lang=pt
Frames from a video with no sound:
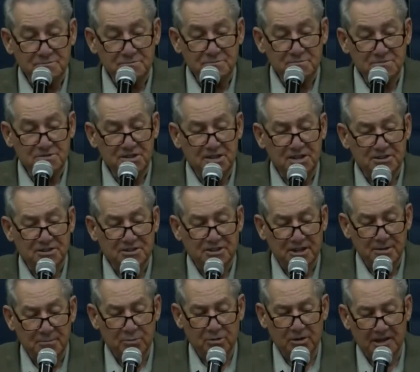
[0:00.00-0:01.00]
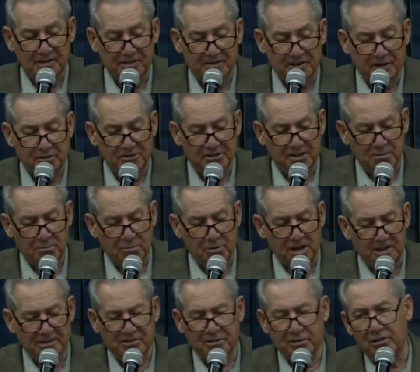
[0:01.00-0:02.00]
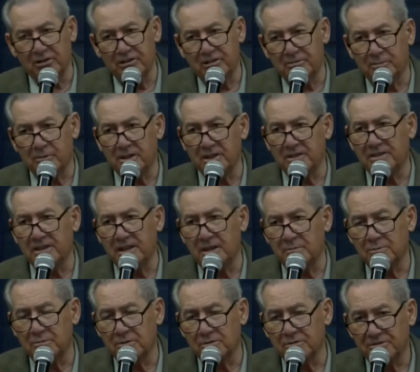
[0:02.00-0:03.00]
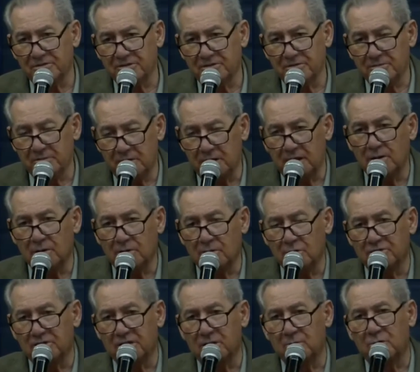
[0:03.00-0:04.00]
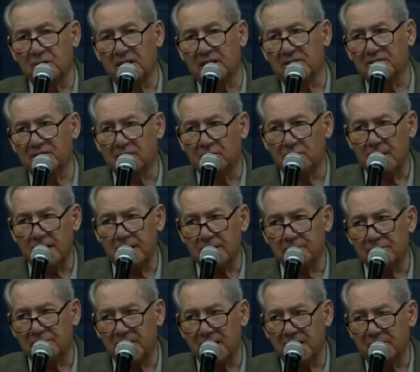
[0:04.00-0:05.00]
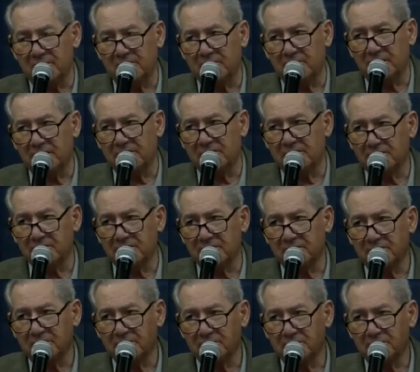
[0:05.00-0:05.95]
de tribulação. Tribulações, por exemplo, né? ou tribulação é três vezes.